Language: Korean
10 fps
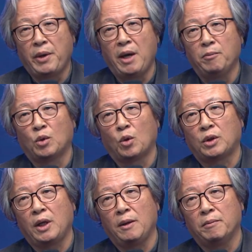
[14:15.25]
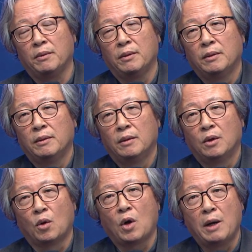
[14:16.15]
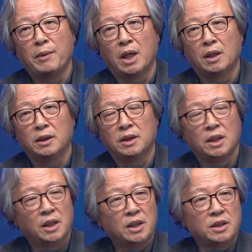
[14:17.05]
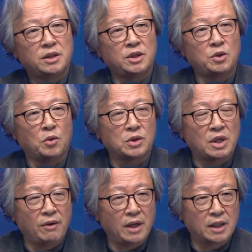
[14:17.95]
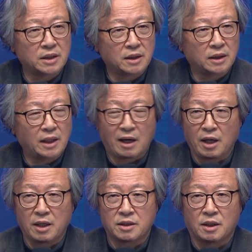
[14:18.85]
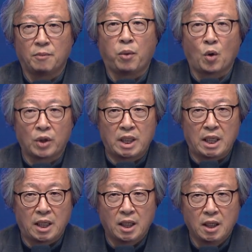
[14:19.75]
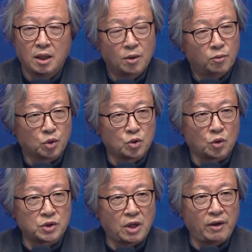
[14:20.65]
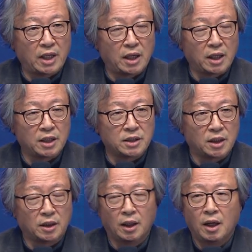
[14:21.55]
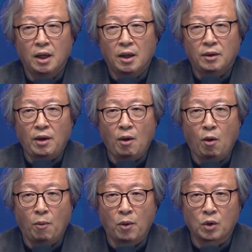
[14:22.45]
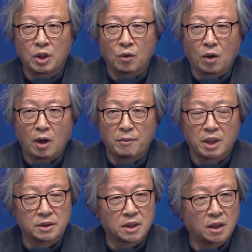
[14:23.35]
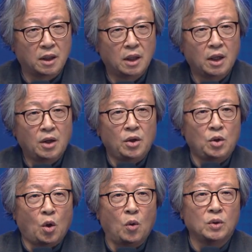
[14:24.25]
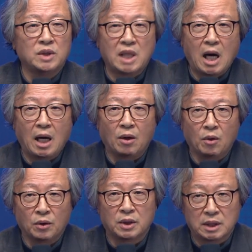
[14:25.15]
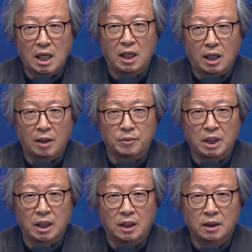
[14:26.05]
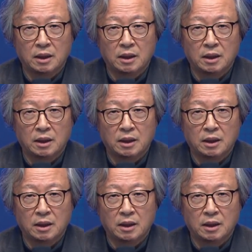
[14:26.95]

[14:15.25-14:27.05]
뱀 토템으로 가면은 시족 사회 단계에서는 복희, 부족 사회 단계에서는 태호 복희로 가면서 용사로 등장을 합니다.